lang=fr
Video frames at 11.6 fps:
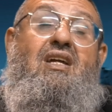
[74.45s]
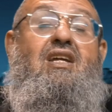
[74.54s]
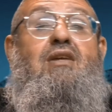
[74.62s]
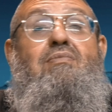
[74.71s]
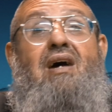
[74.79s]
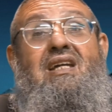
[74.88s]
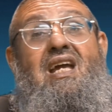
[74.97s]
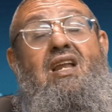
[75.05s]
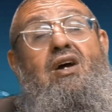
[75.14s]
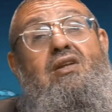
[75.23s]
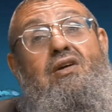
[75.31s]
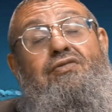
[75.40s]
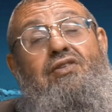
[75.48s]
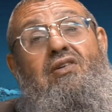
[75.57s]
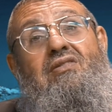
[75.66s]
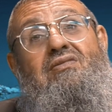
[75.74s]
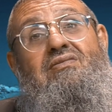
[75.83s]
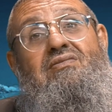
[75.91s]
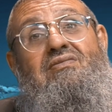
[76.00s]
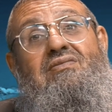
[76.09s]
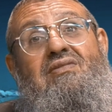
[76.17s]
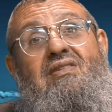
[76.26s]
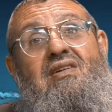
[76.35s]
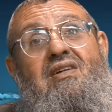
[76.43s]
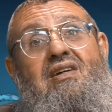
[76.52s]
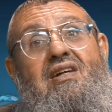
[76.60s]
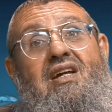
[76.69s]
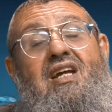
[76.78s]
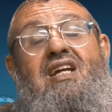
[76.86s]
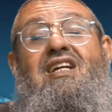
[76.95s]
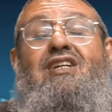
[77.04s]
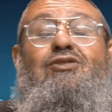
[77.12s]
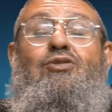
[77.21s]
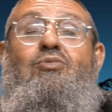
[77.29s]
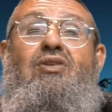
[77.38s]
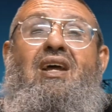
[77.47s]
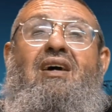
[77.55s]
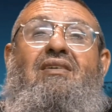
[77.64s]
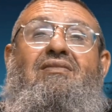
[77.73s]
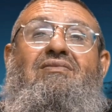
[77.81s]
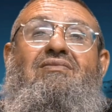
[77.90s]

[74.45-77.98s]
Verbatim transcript: Il est marié, il a un enfant. Et il quitte ce monde-là.